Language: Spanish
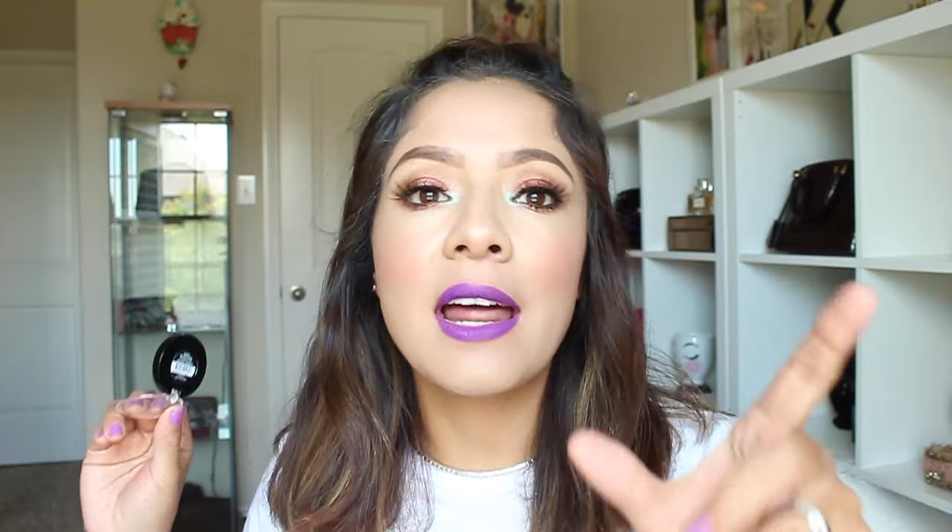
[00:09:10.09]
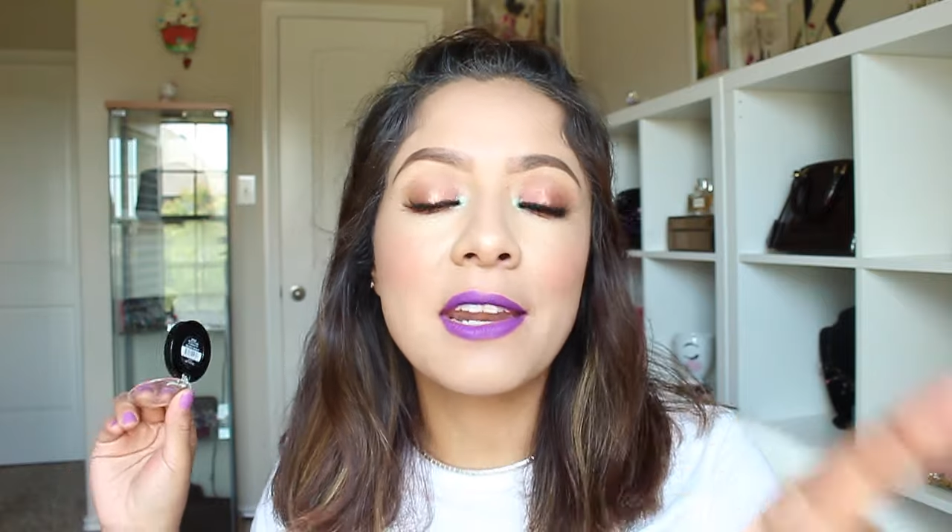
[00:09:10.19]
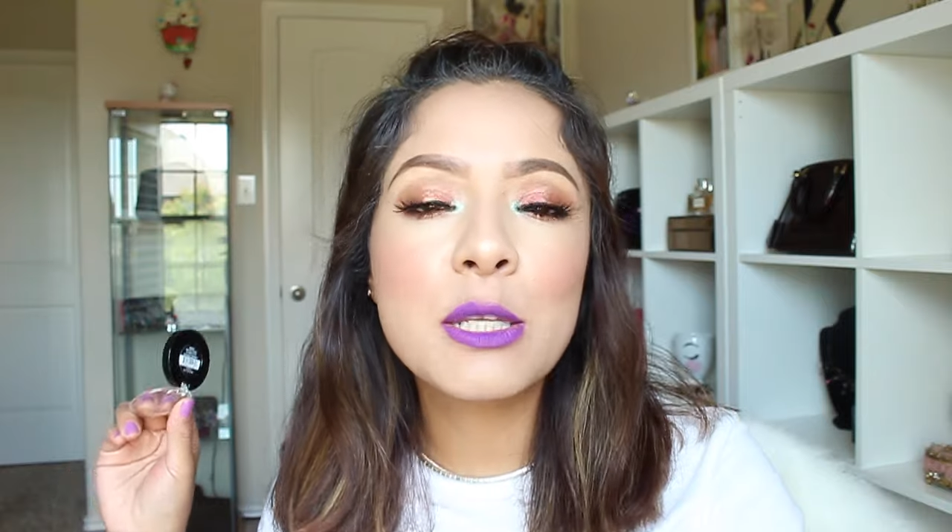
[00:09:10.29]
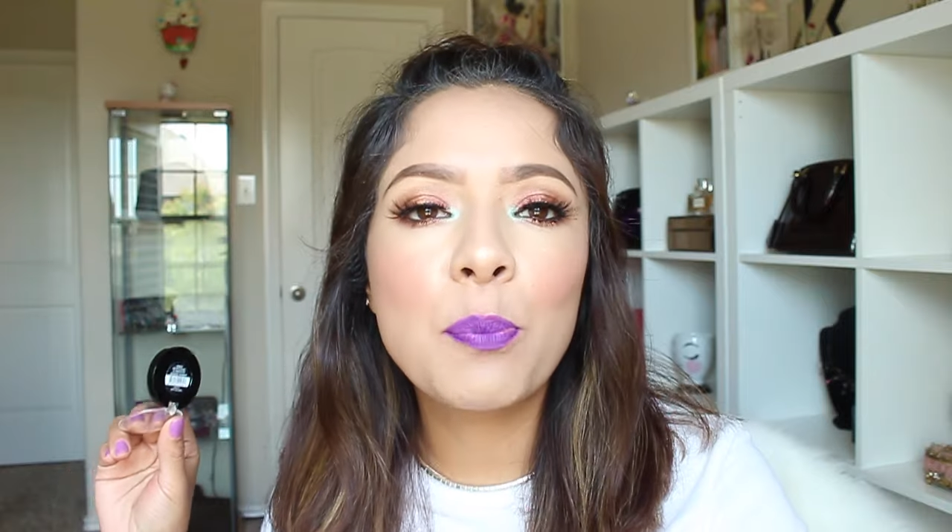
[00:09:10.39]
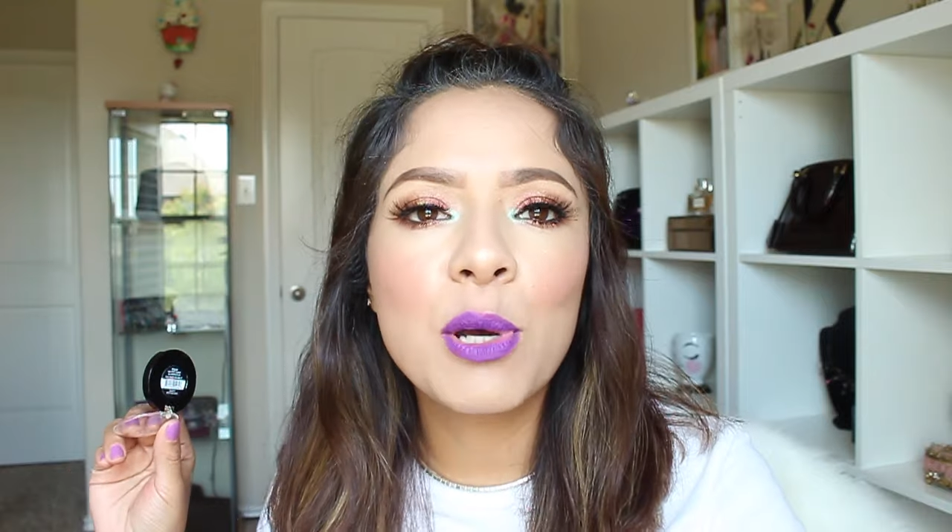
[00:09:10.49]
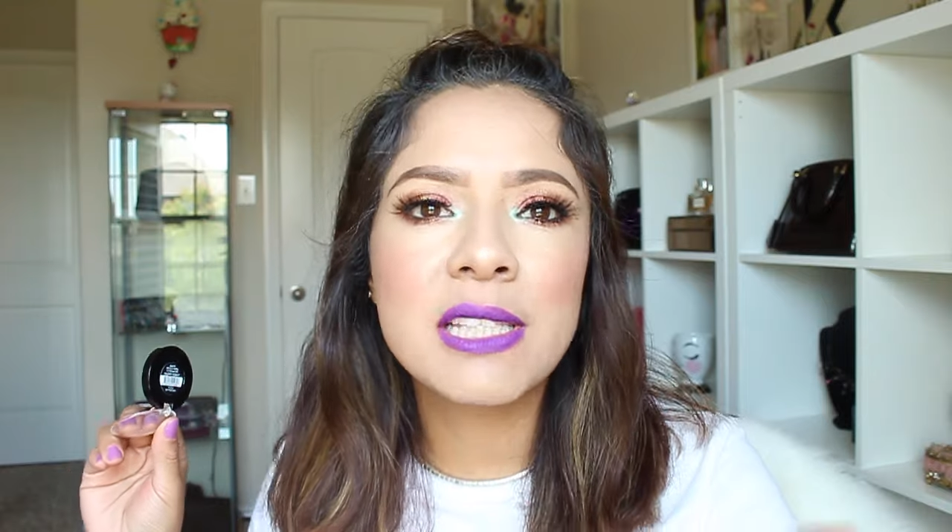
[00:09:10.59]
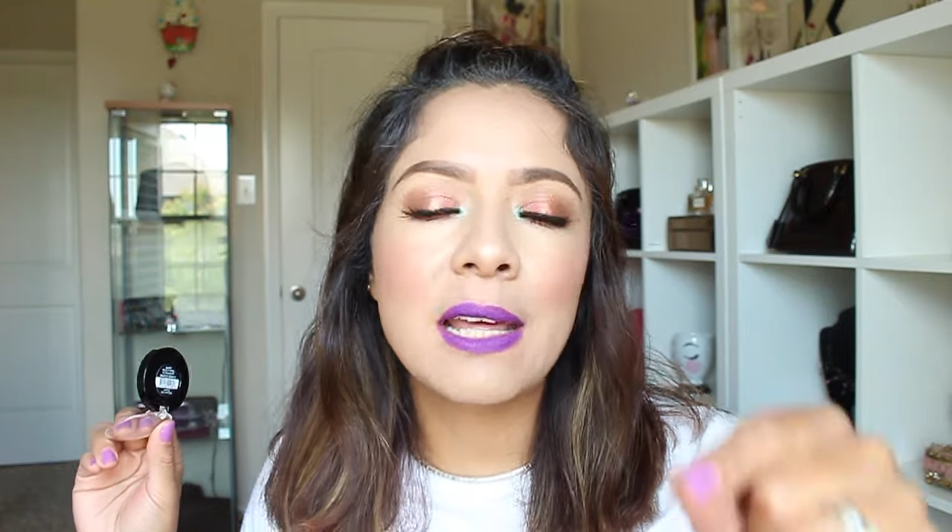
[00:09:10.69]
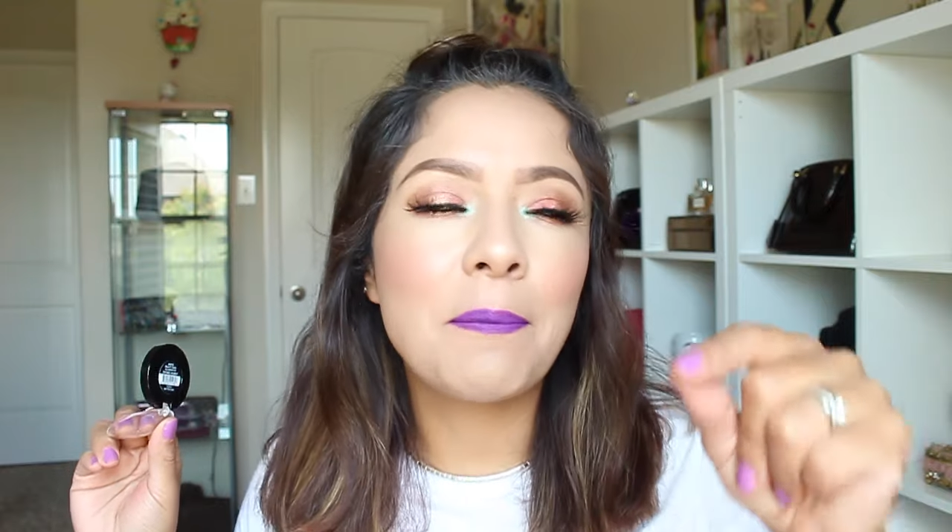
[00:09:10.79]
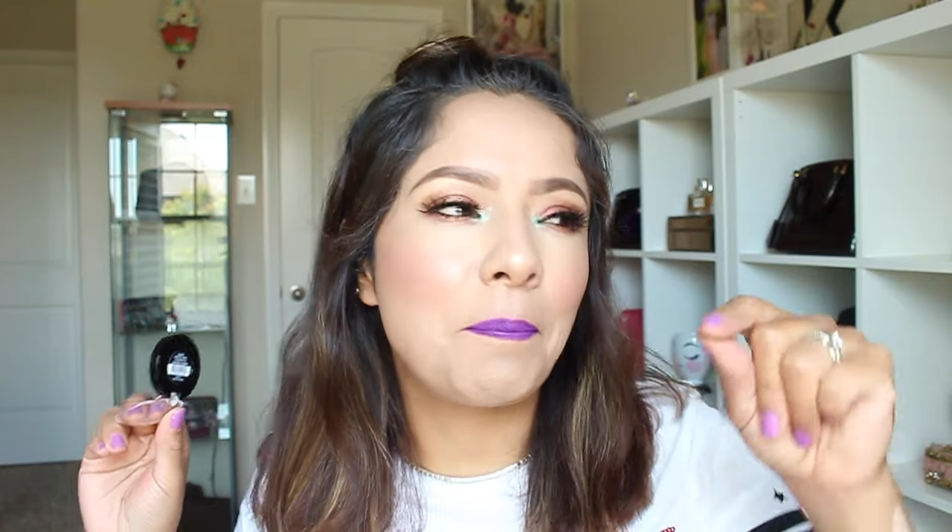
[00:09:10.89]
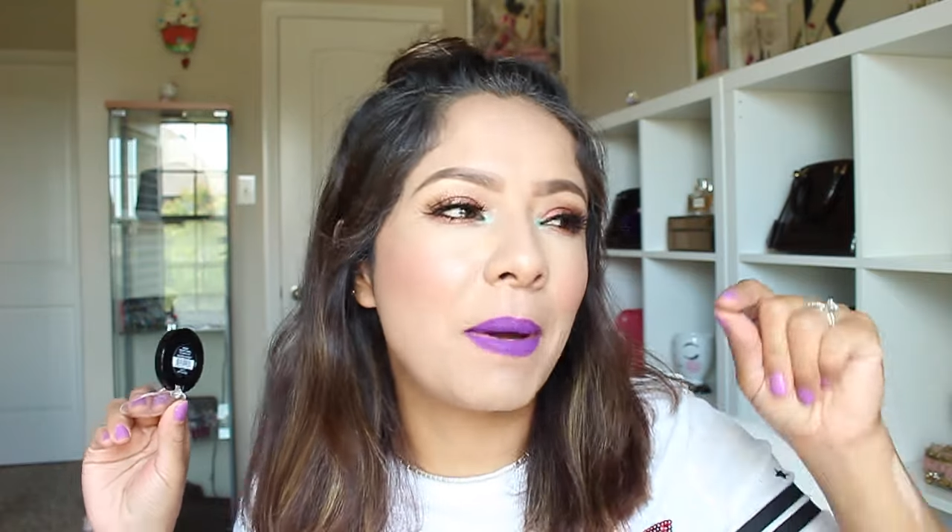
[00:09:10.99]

la respuesta